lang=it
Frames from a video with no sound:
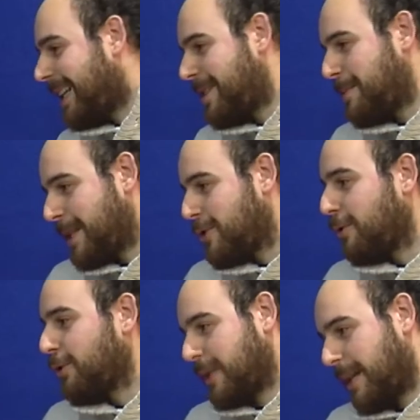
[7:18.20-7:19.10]
che
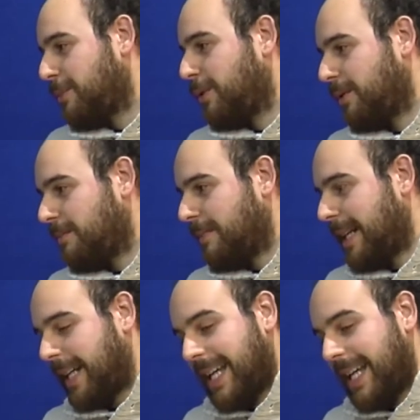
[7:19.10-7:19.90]
spesso vorremmo eh,